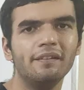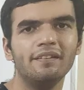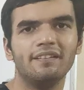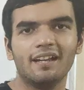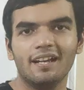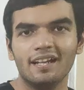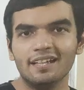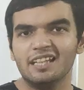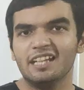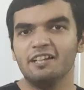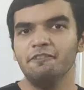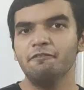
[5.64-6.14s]
भी
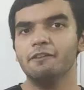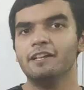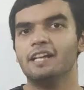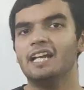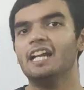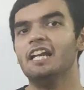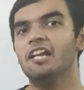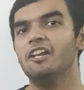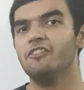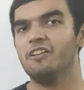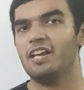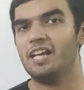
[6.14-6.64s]

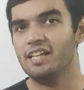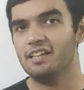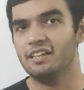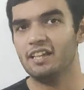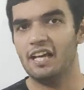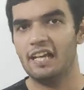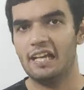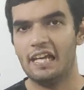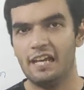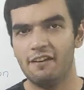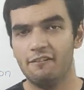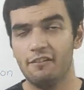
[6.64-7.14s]
सर्टिफिकेट चाहिए
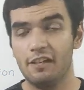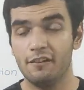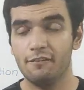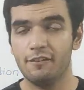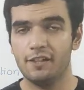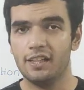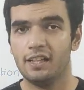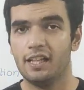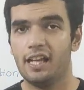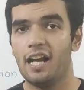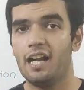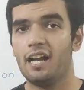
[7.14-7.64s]
था लेवल
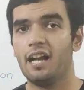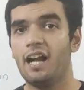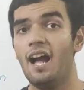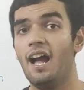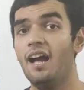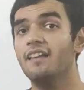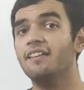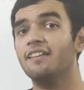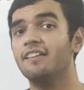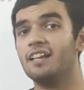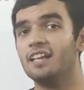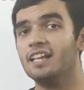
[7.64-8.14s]
वन का
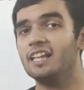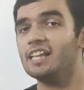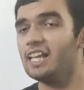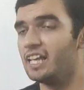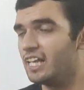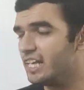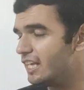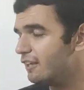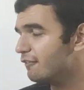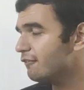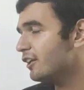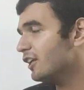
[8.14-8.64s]
खास
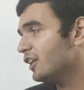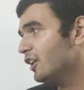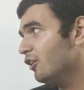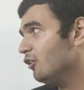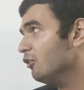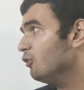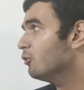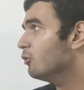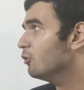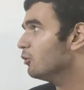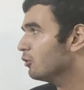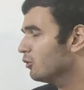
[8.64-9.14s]
करके ये
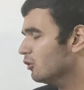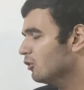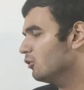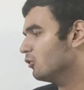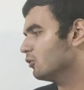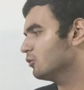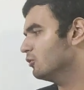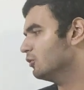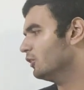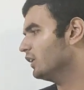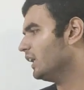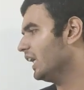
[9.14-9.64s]
वीडियो उन
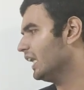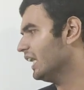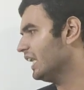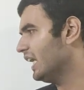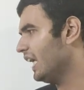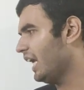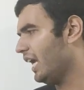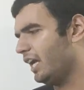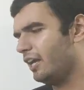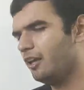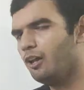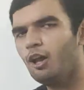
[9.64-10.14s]
लोगों के
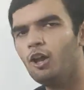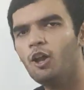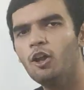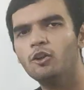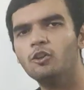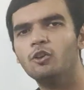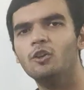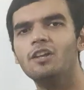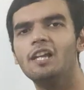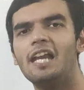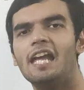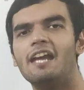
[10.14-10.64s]
लिए है
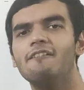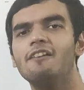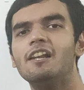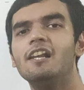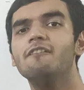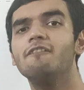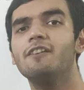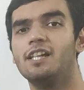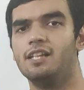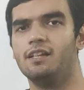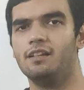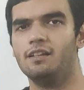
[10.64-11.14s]
तो
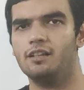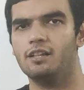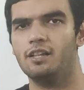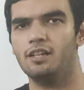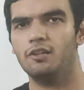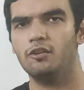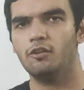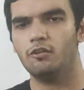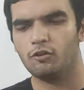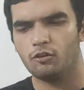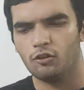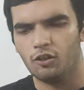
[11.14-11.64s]
लेवल वन
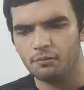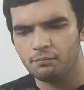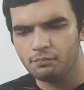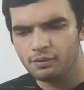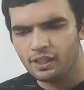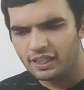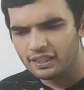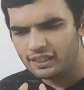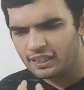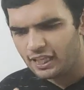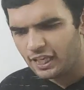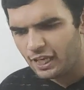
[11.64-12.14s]
जिसको हम
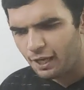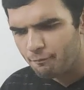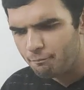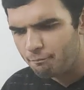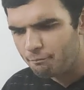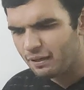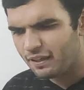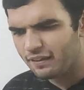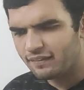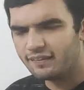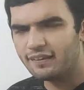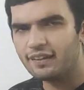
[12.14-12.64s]
कहते हैं
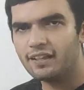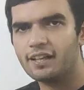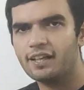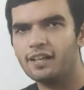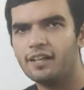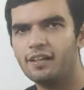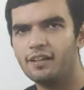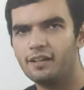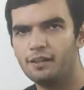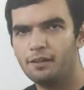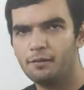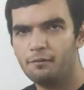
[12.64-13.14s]

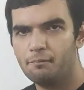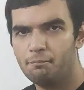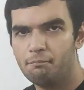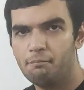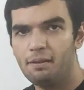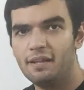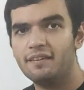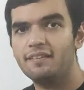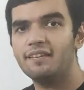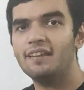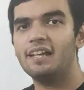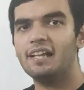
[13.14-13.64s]
बेसिक
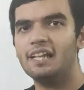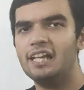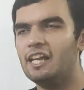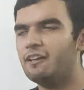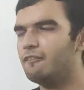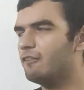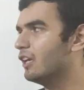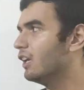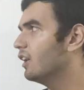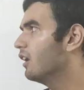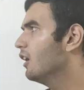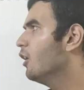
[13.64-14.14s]
बेसिक
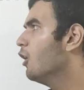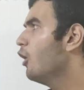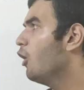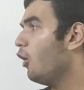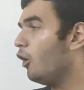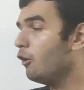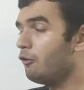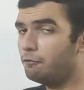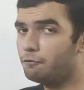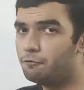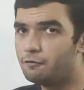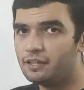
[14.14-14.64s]
लेवल
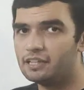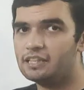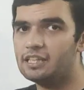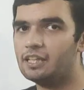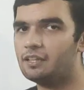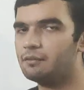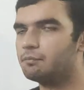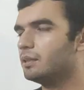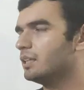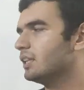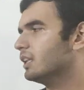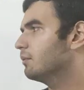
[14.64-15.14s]
ऑफ
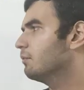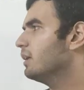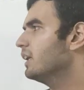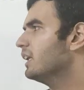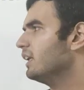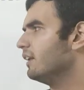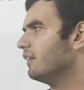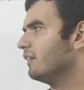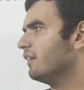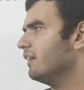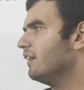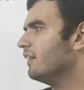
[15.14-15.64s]
वैदिक
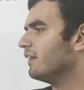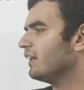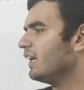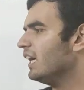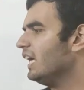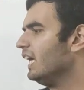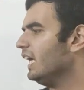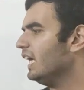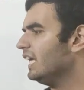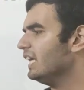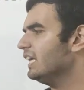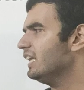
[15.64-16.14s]
मैथमेटिक्स इसका
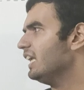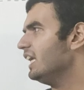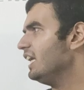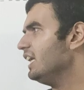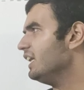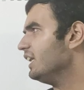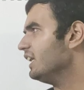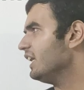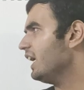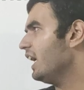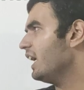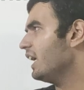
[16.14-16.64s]

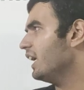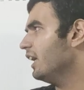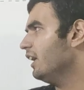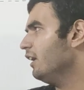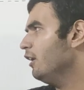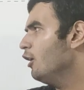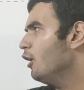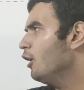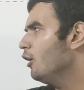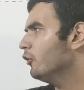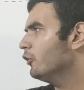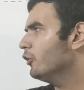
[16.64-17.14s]
कंटेंट क्या है
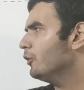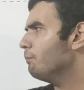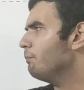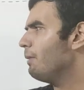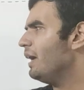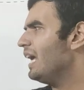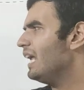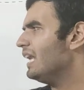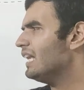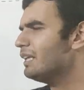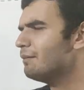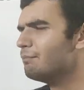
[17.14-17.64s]
तो
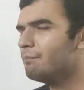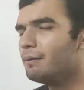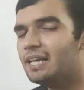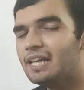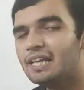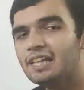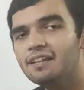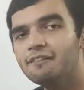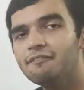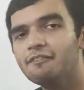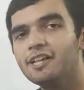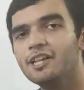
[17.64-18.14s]
पहली
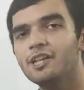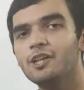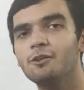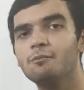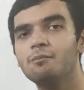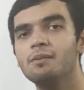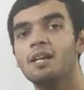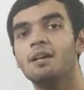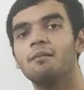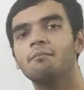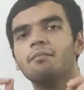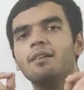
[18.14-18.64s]
पहली वीडियो
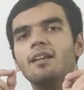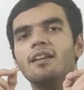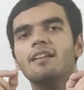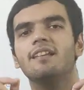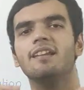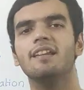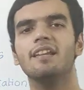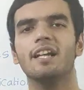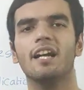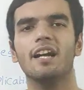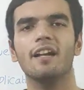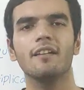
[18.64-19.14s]
में हमने
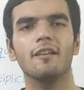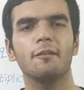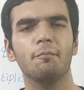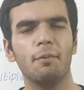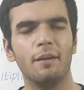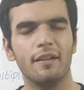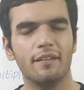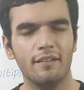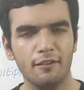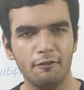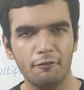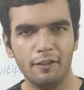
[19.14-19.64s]
सीखा
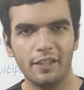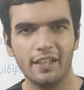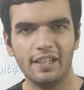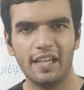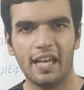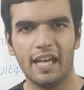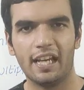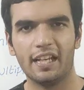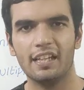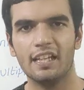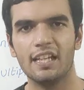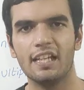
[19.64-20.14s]
स्पेसिफिक
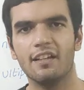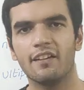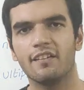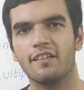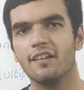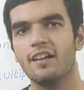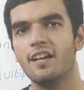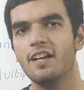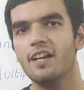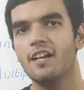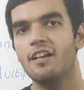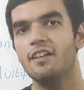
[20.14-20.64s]

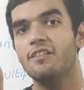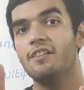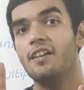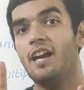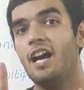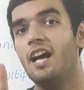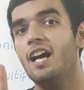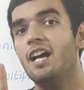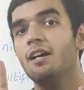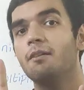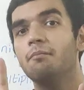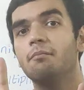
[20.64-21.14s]
टेक्निक्स
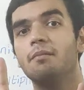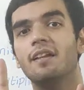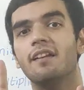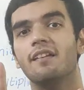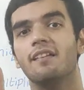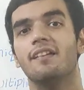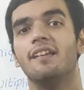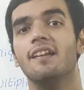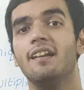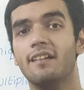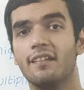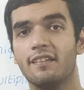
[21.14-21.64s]
जहां हमने
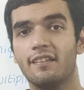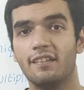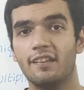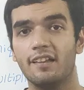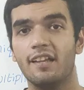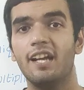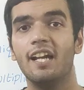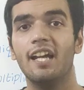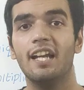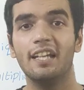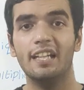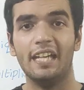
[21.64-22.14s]
सिक्स
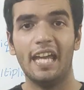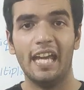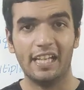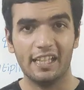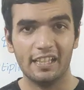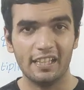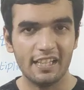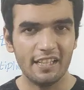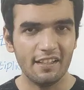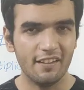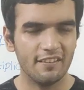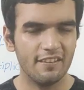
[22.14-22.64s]

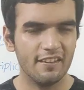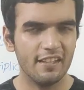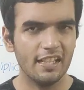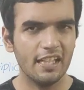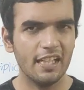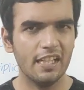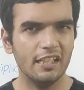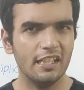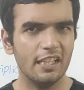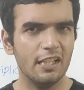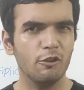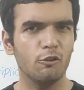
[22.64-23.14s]
टेक्निक
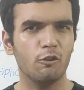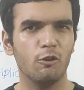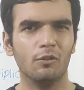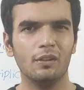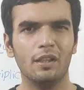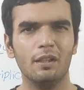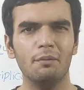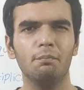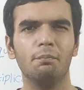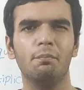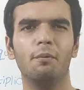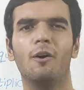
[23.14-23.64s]
सीखी थी जो
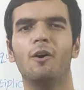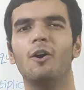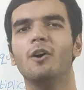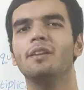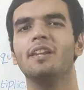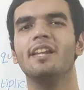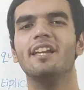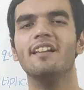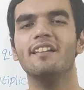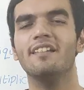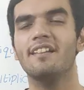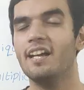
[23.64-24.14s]
कि
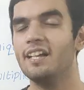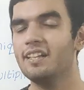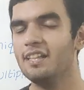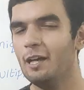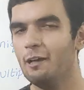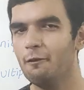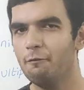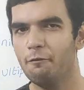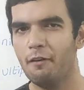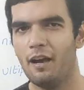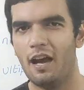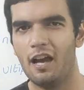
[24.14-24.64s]
बहुत ही
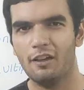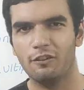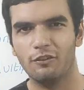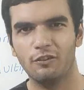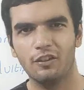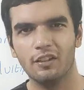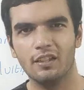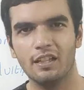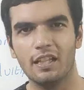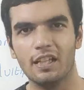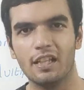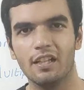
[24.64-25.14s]
ज़्यादा
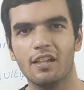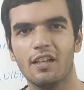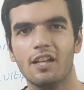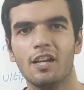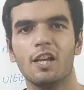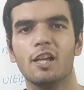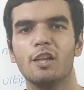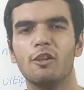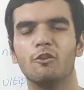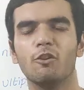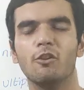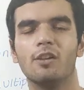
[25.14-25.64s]
फास्ट थी
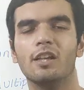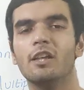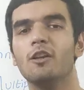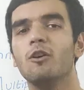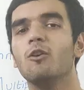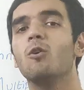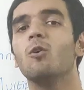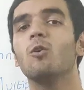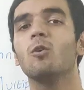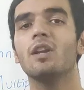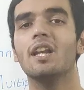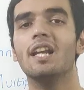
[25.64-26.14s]
जो कि
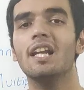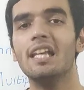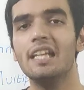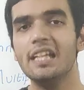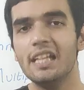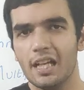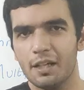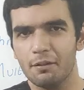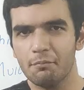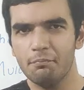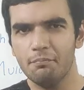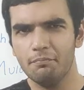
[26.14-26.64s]

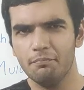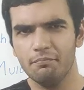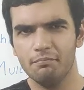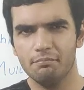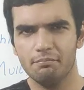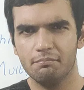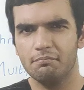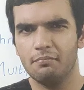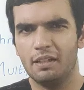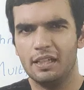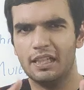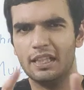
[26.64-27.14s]
ओरली हम
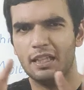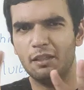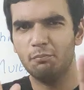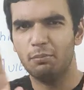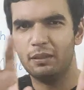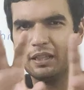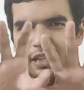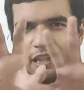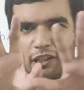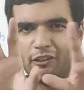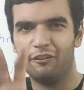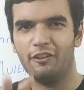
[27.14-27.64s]

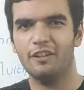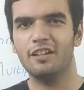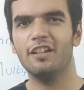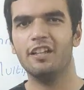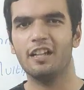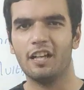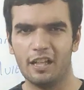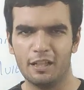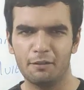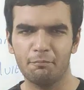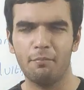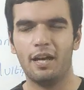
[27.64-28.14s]
मल्टीप्लिकेशन
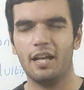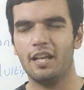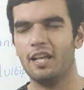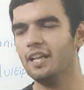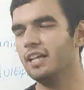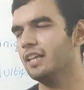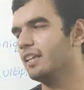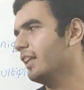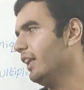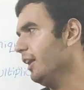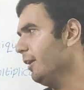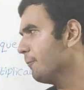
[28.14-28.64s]
कर पा
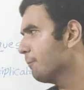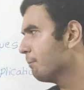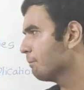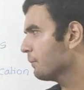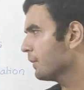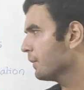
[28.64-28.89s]
रहे थे